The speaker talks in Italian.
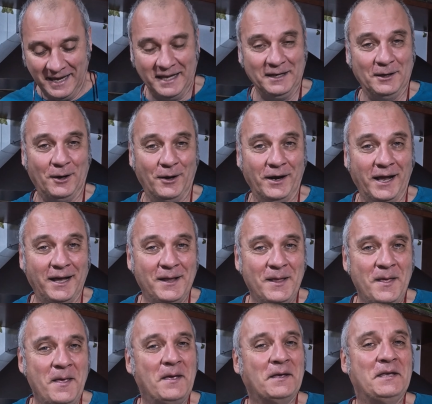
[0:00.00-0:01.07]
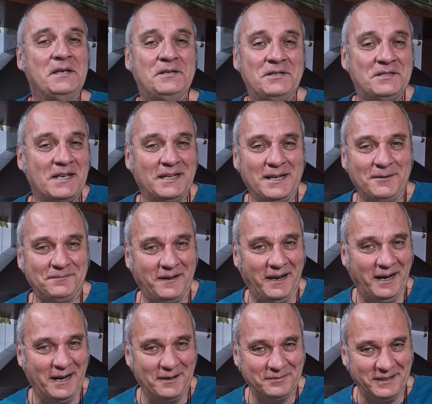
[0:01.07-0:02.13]
e allora, ci stanno a fare
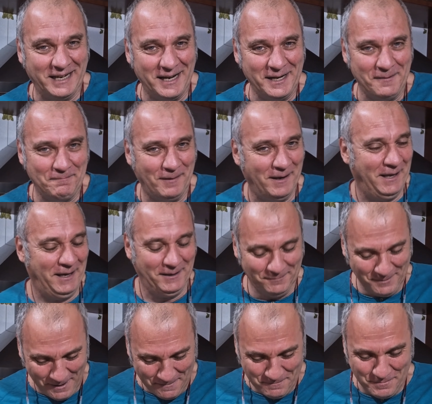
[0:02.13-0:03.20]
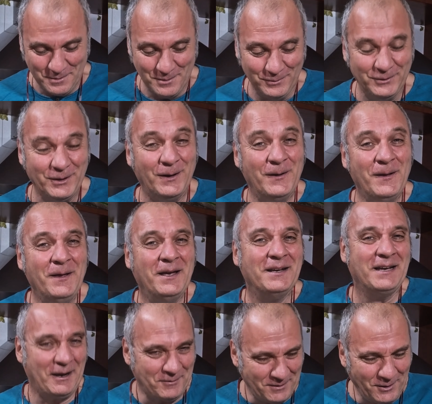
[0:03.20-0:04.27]
l'africano a Palermo, appunto.
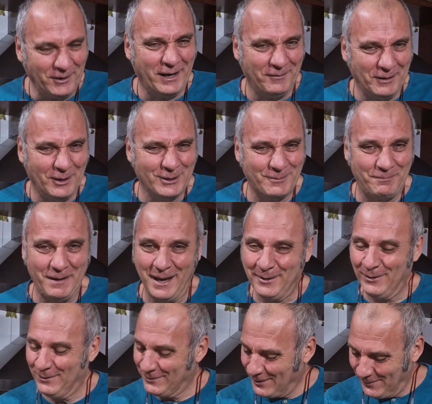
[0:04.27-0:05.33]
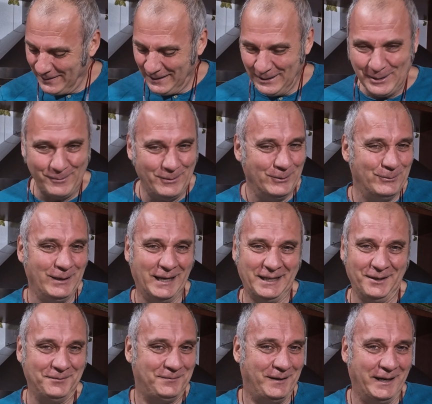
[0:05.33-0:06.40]
Ora ve lo spiego, come dicevo, nulla a
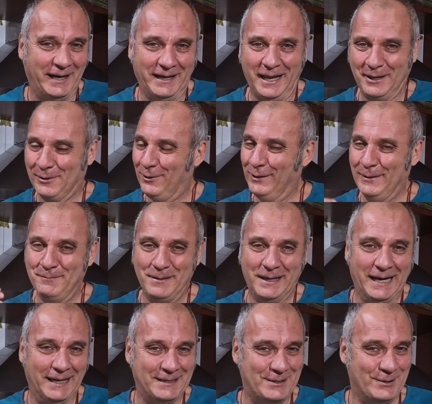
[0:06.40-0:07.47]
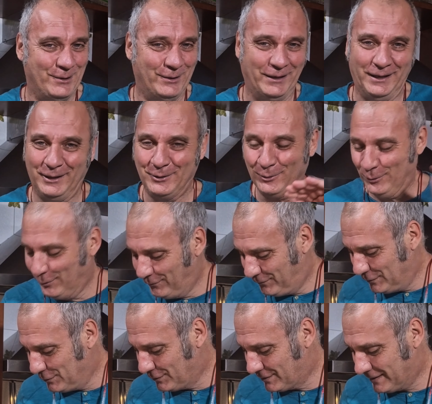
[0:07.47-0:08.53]
che fare né con l'immigrazione né con
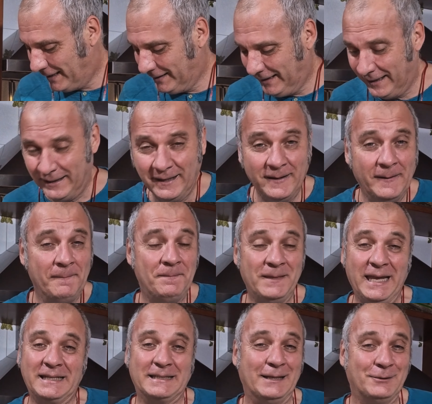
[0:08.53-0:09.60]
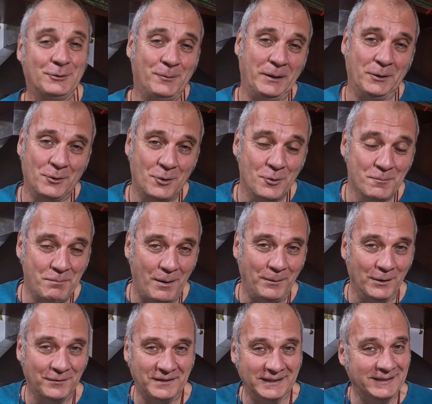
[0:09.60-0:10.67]
l'ufficio stranieri, né tantomeno con un
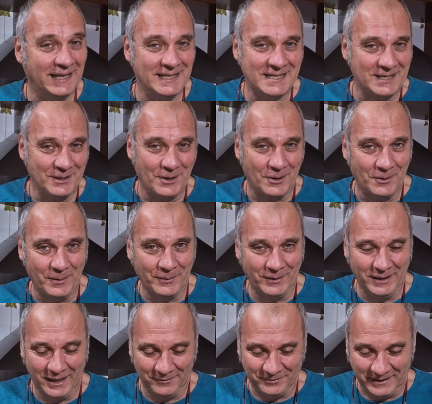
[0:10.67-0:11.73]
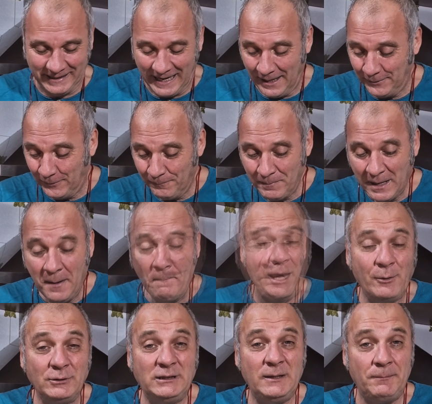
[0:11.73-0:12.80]
popolo fantastico come quello africano. È
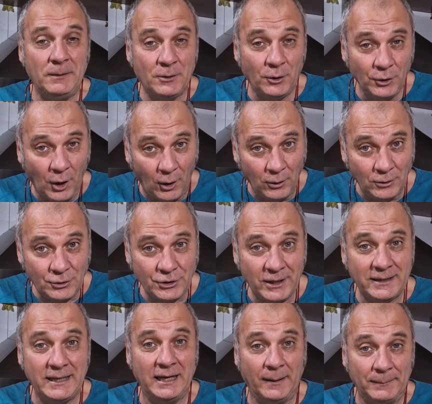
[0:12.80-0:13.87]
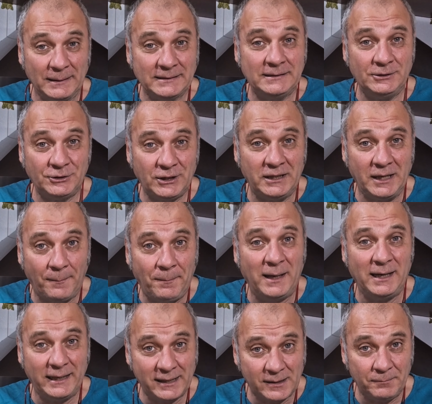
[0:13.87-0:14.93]
un mm. tipico dolce della pasticceria
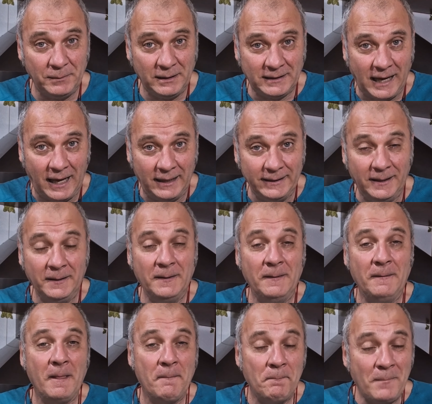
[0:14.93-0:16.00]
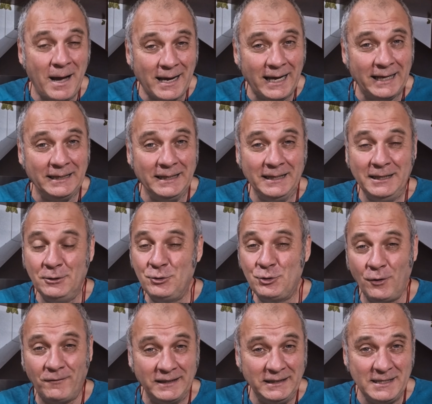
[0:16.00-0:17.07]
palermitana magari i
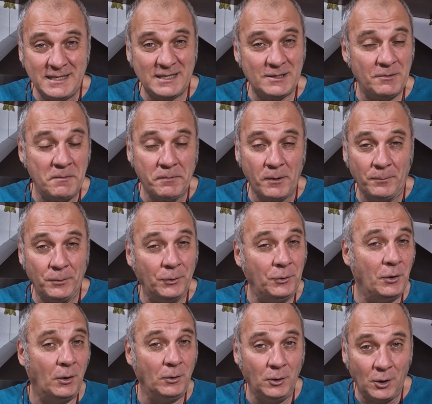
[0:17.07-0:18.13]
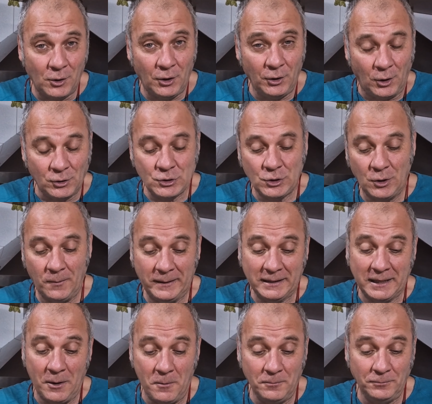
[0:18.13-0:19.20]
giovanissimi proprio non lo conoscono
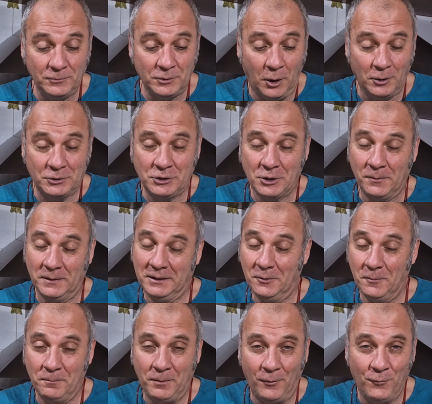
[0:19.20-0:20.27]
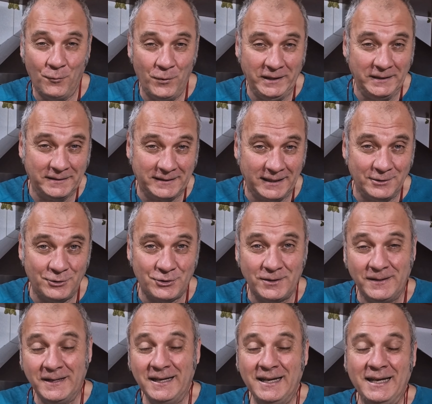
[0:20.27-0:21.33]
perché è un dolce, come dire, un po' vintage,
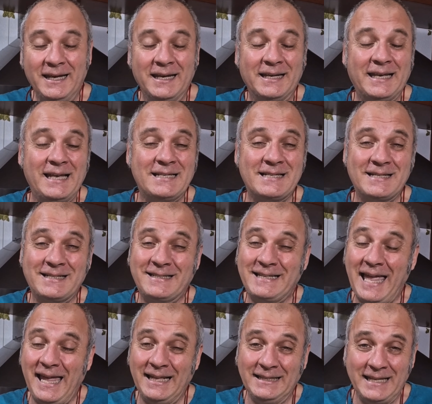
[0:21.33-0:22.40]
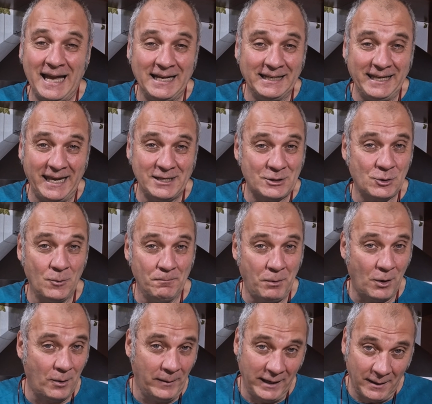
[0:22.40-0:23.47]
che tende anch'esso, un po'
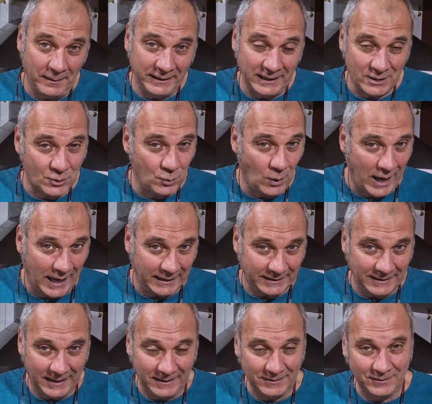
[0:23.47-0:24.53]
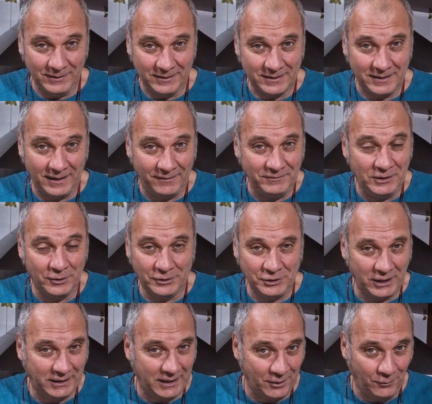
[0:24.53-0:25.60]
come la Maria Stuarda, la
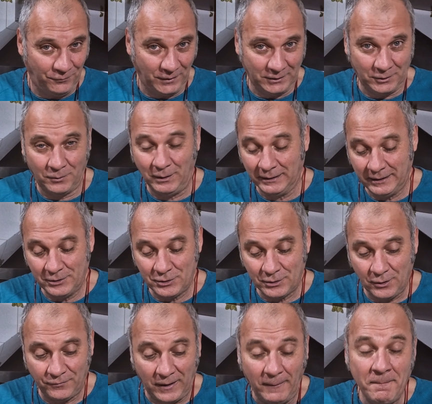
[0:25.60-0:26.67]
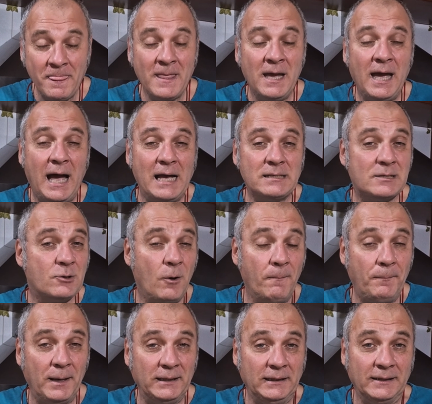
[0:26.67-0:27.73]
videoricetta che ho fatto qualche giorno fa, a
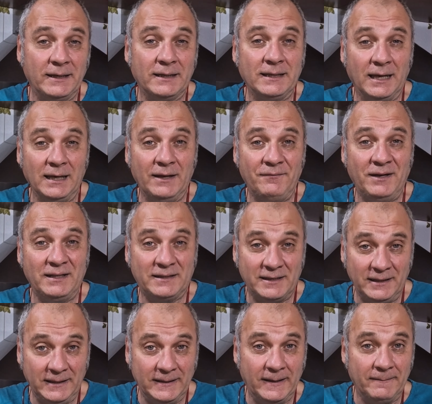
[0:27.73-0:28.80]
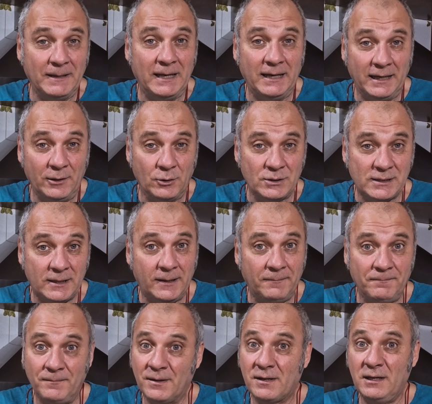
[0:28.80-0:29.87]
scomparire dalle vetrine delle nostre
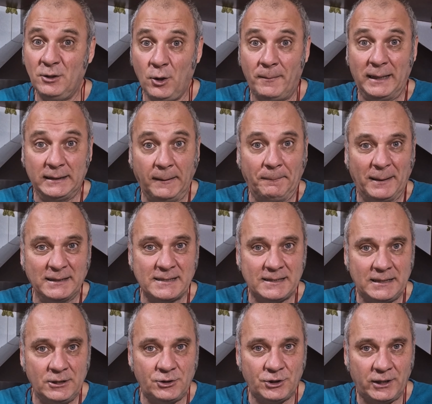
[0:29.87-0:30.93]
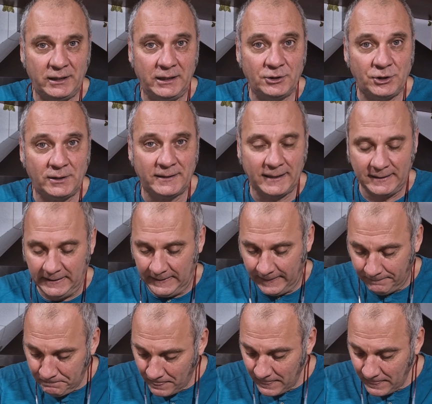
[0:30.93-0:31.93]
rinomate pasticcerie cittadine.